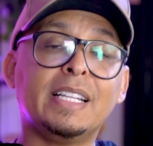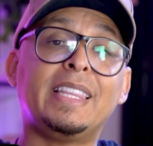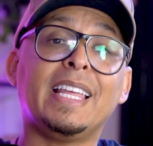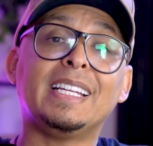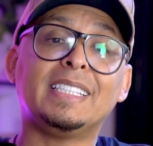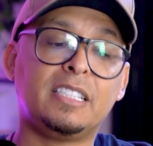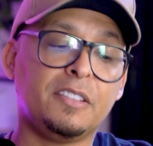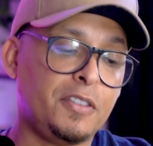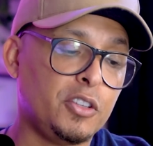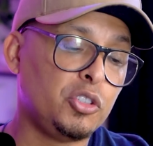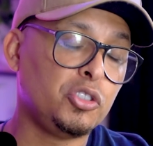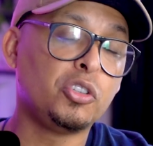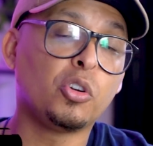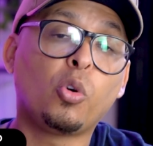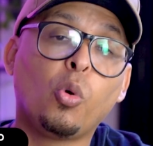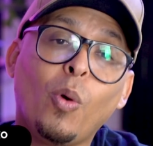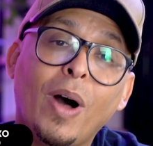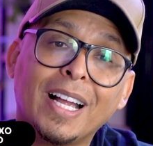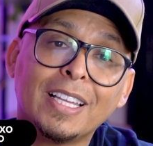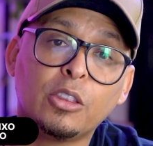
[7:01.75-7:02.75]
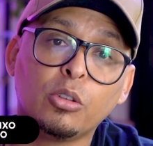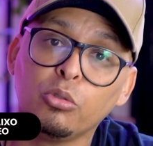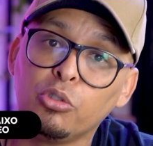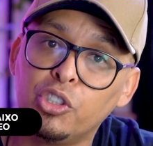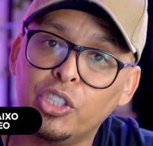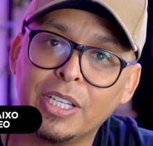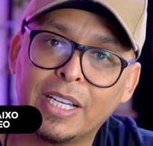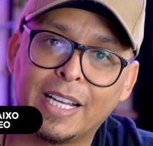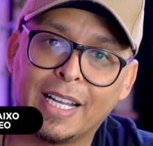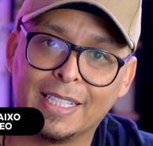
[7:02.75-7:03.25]
e tem esse vídeo de quatro
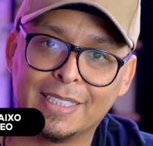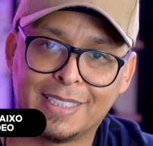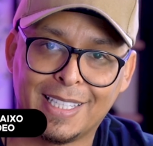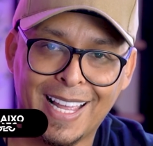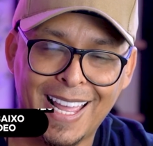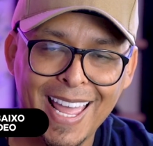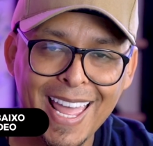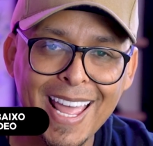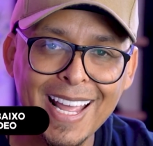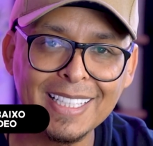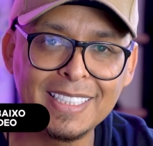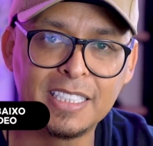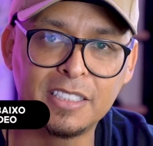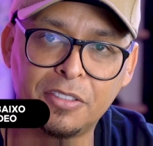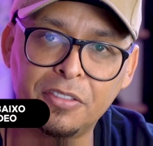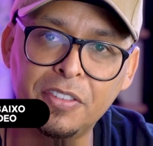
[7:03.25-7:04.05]
dicas. Esse